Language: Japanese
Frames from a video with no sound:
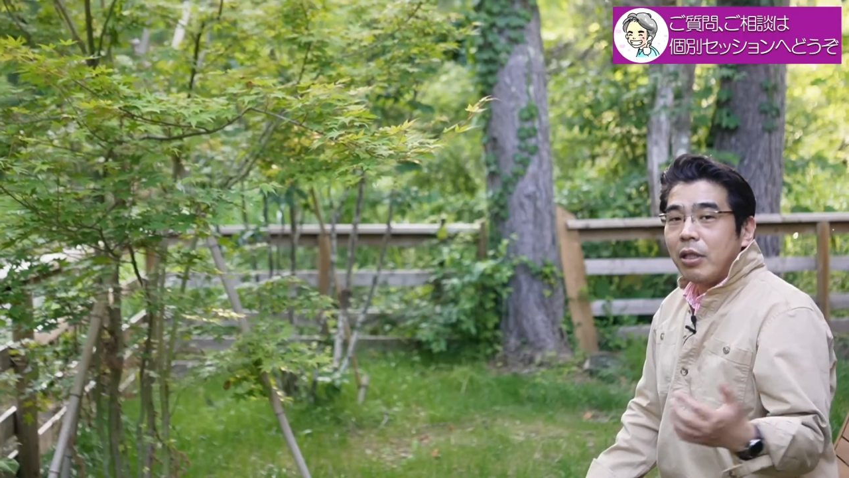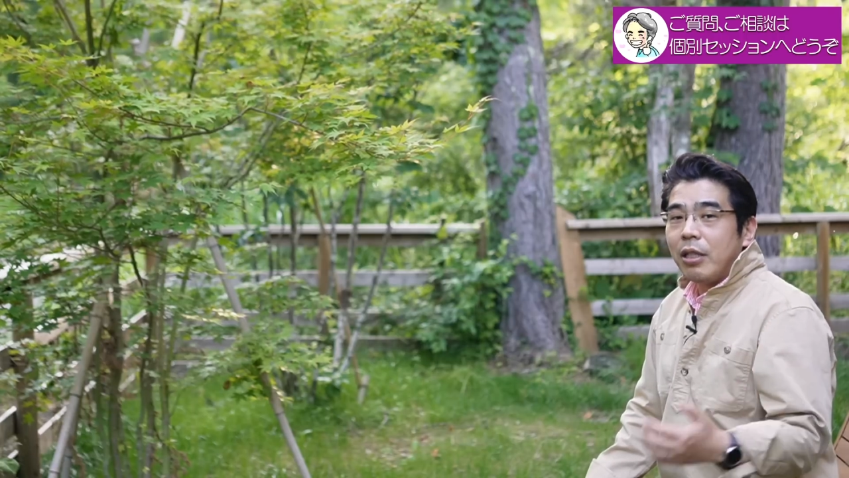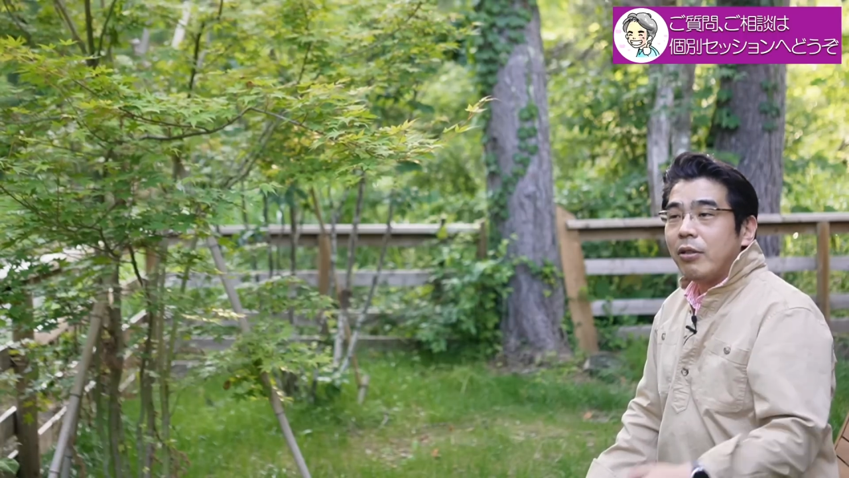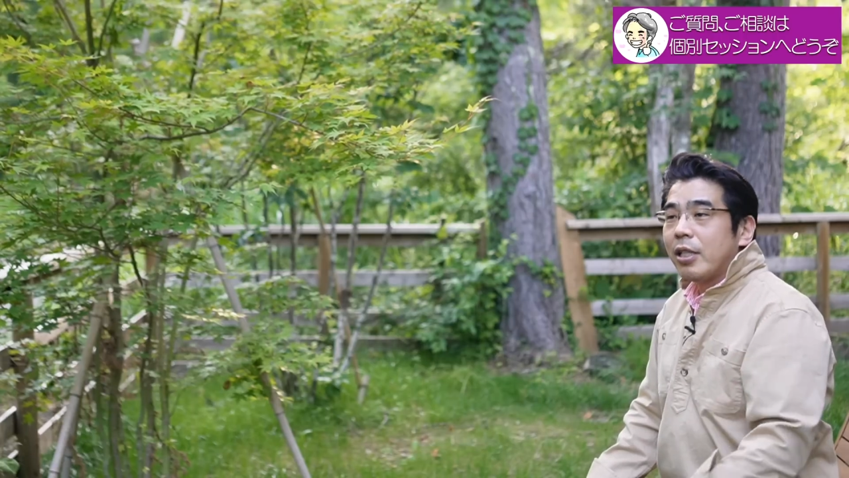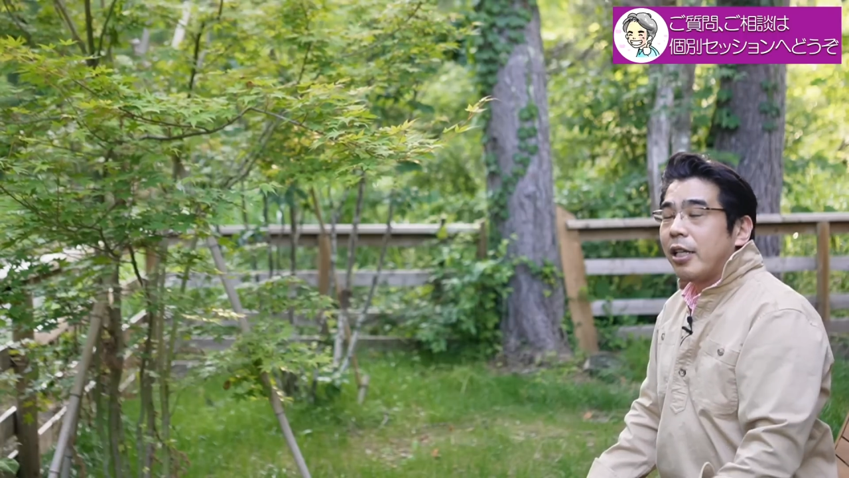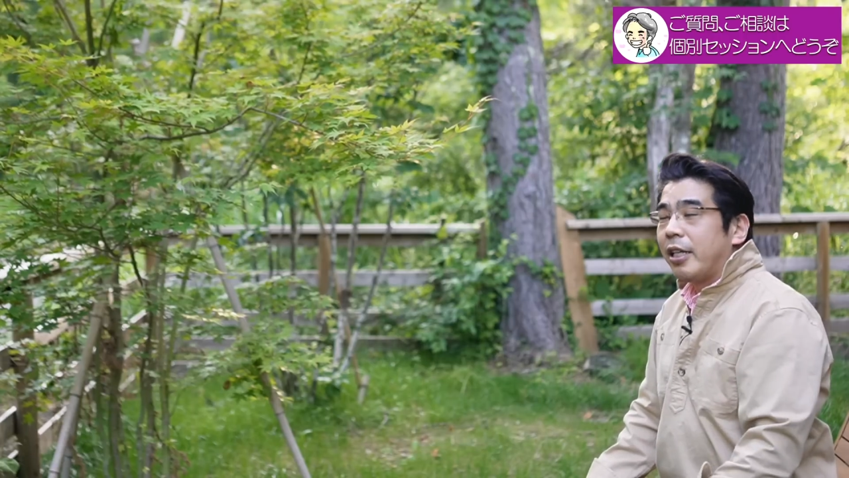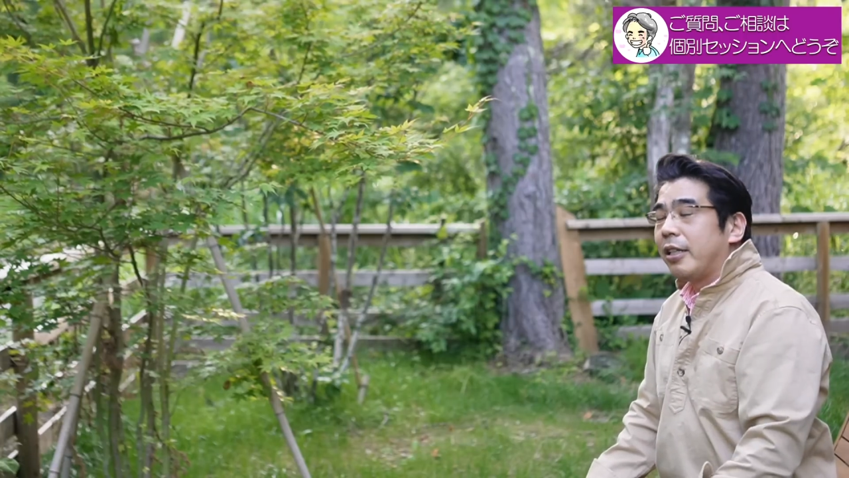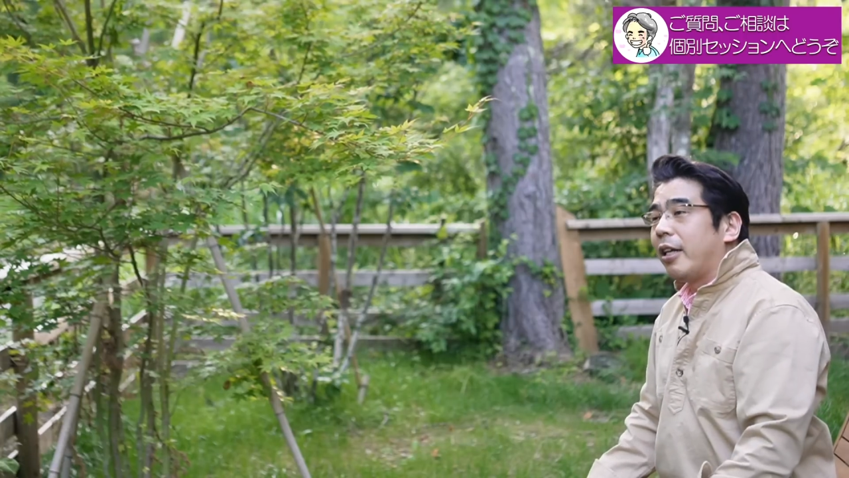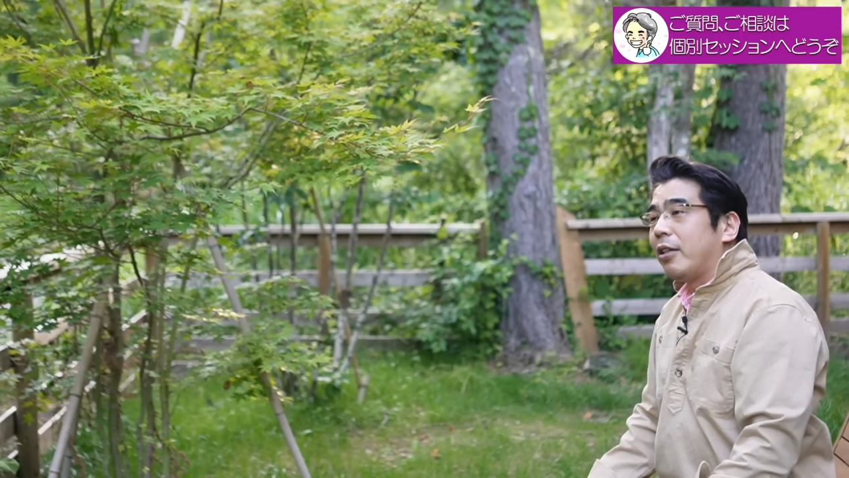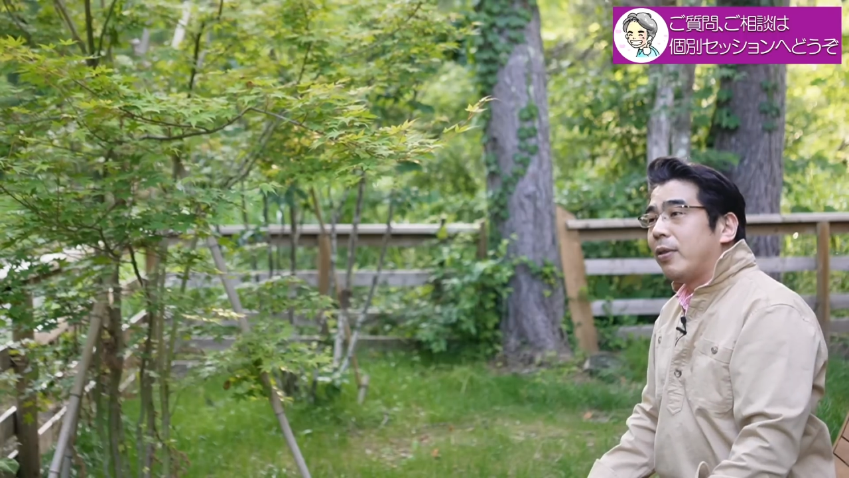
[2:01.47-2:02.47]
理由ですね
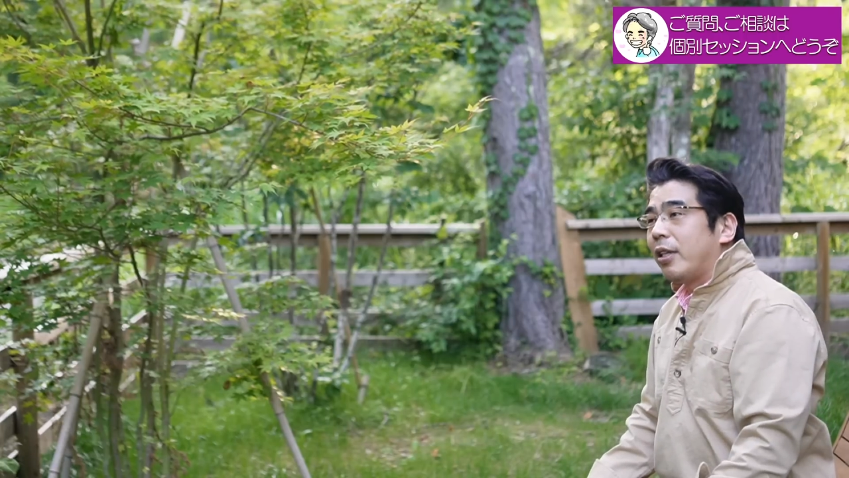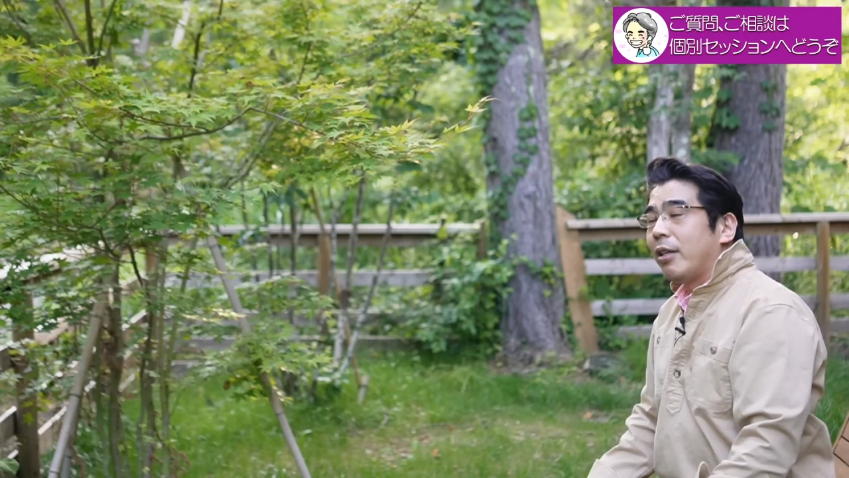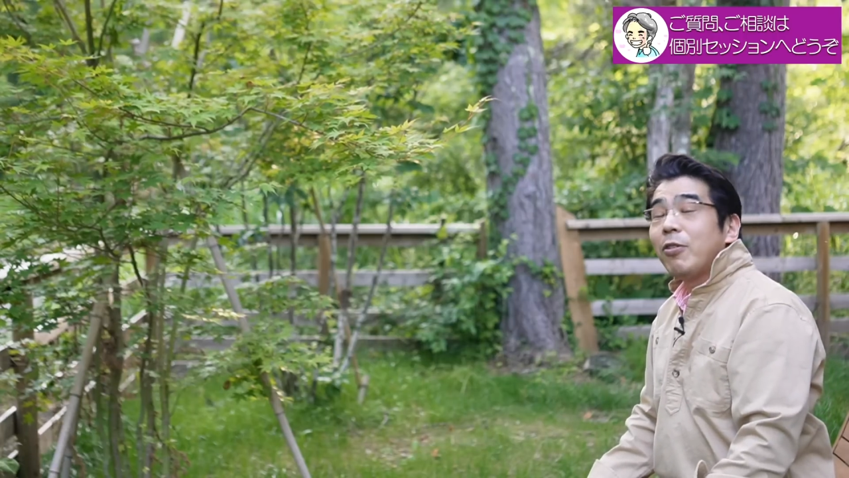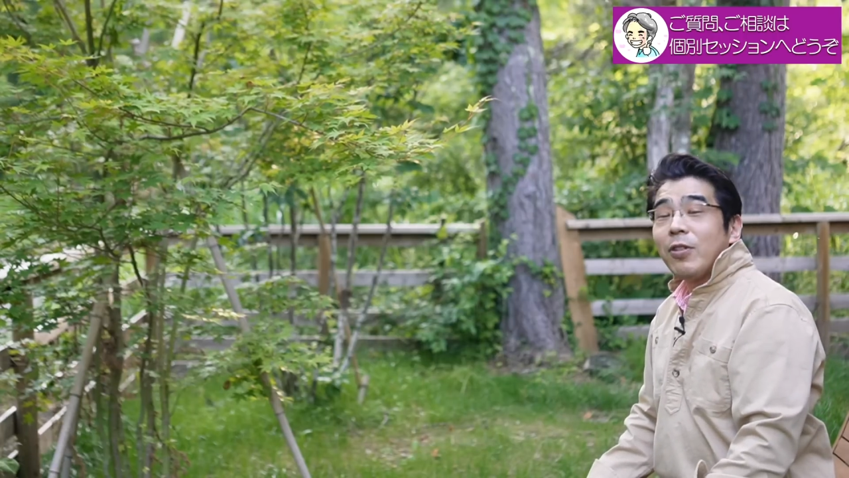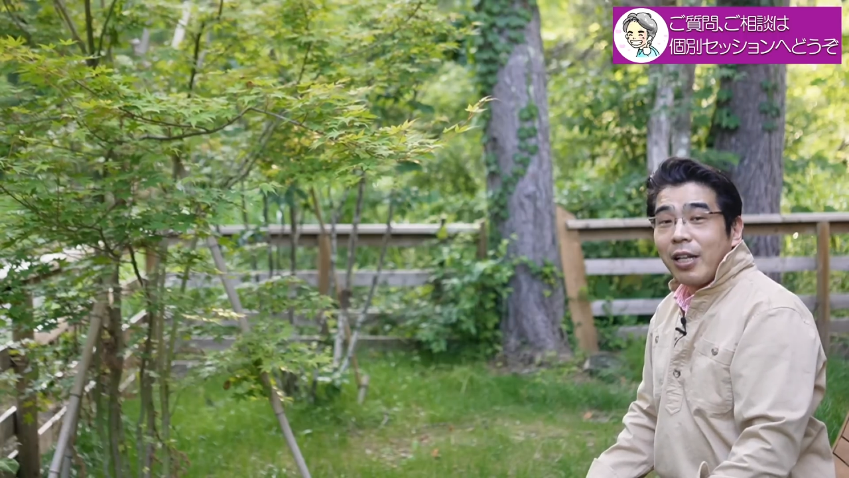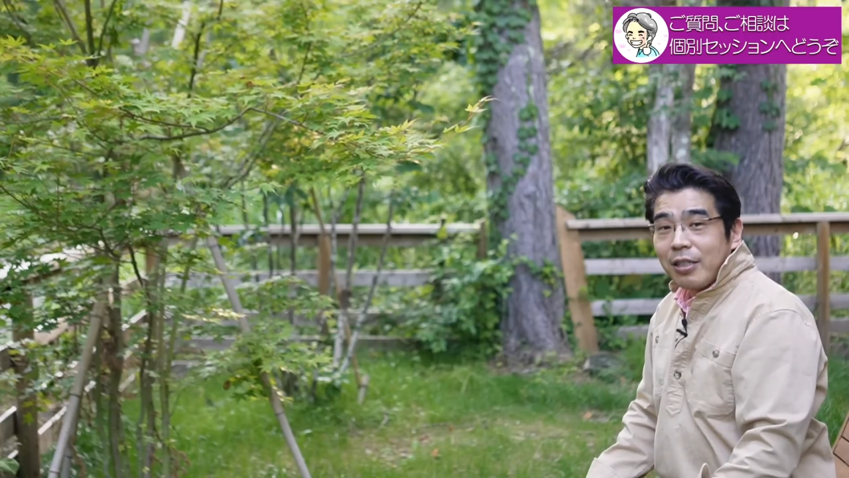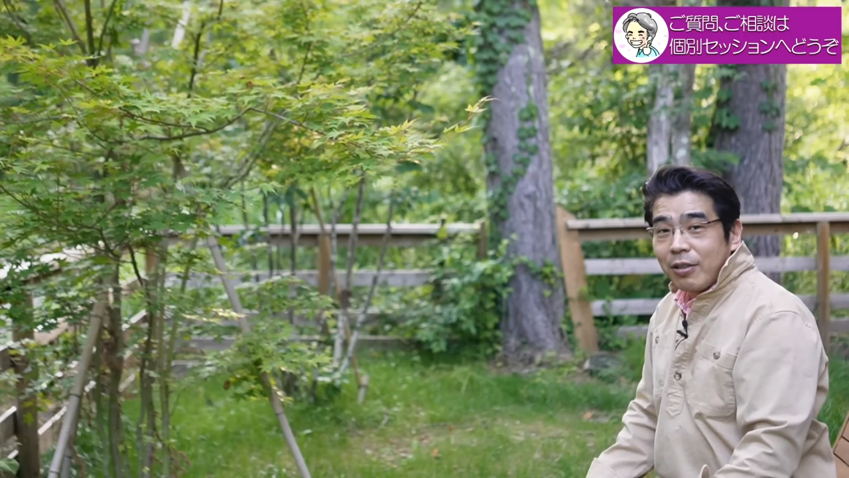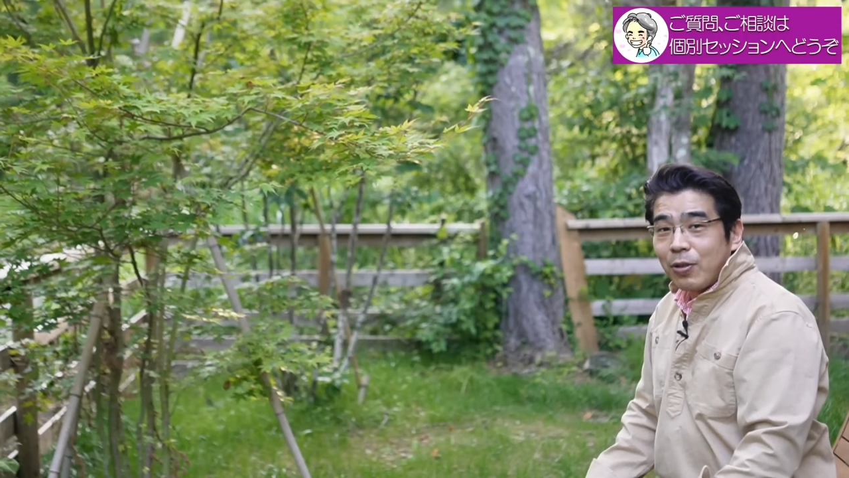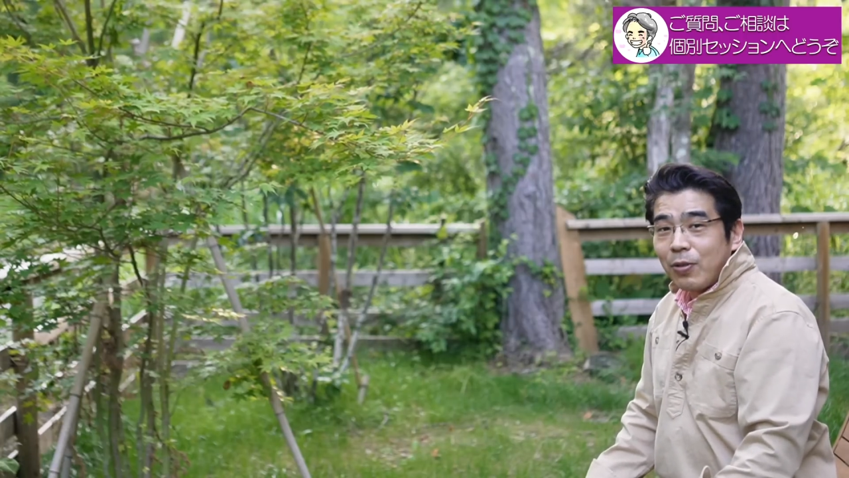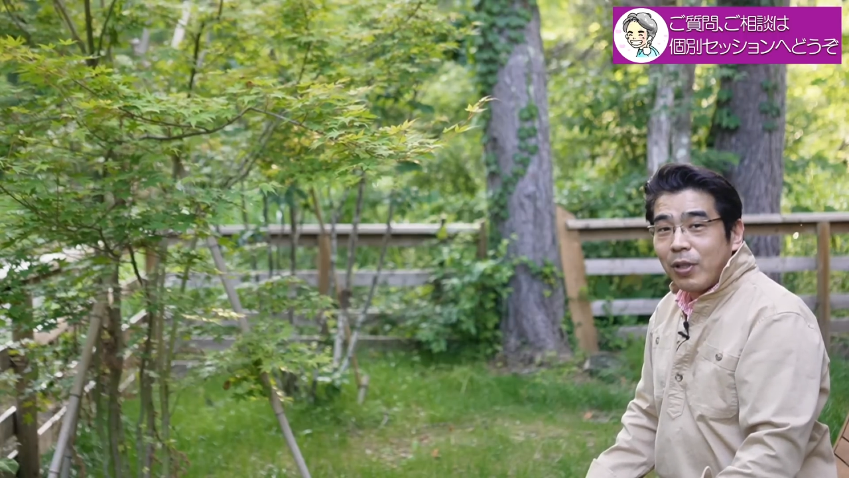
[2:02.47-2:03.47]
代表的なものを7つ
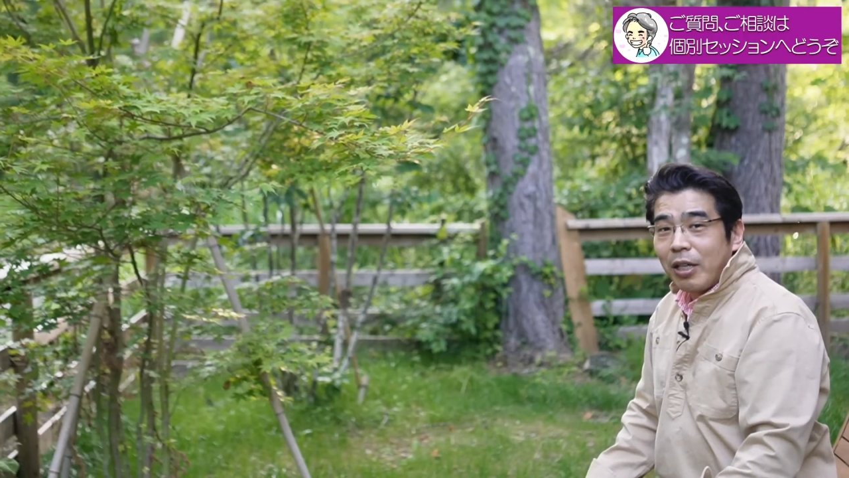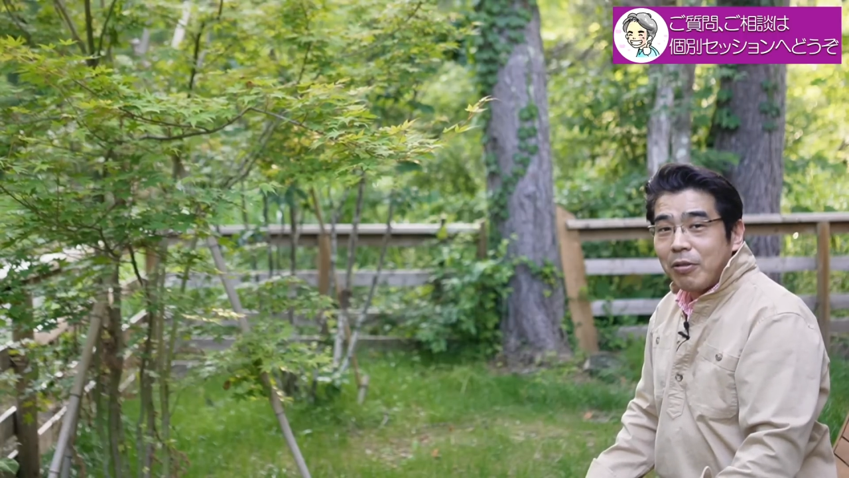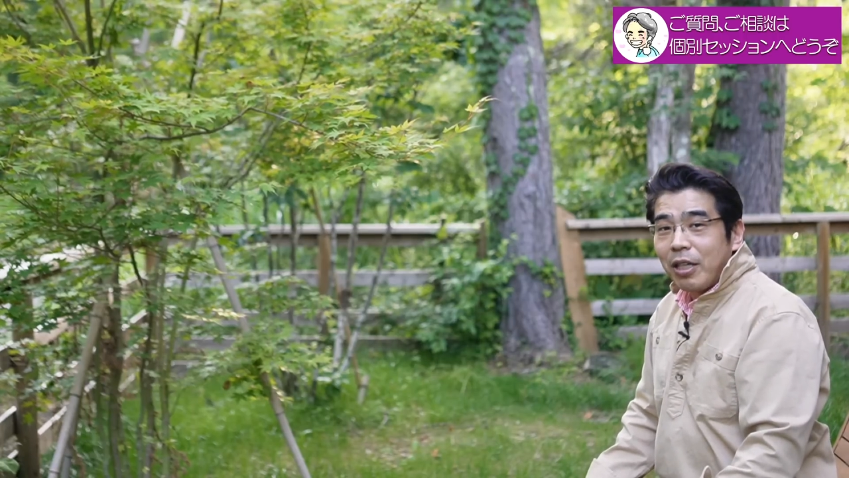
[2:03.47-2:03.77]
ご紹介を